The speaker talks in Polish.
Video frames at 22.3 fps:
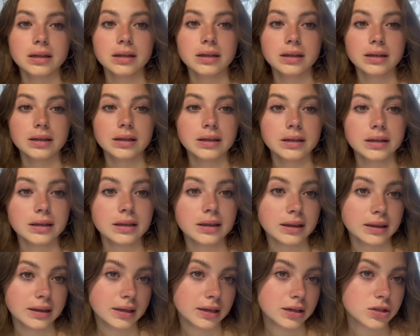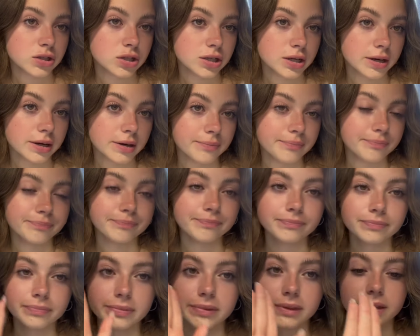Y, także
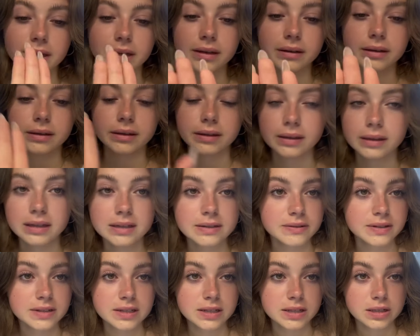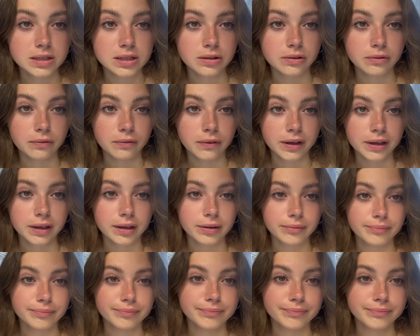nie zwraca się tu uwagi.